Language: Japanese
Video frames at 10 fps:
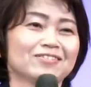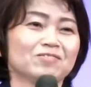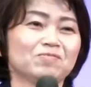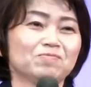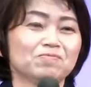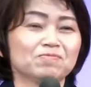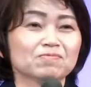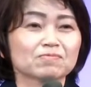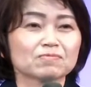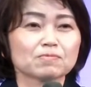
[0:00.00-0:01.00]
We'll start
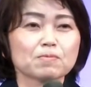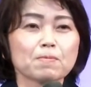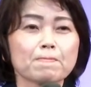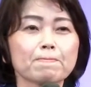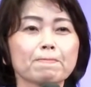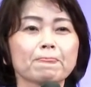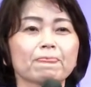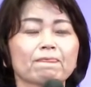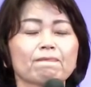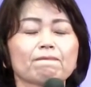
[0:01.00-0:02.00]
to understand
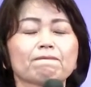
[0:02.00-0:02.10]
when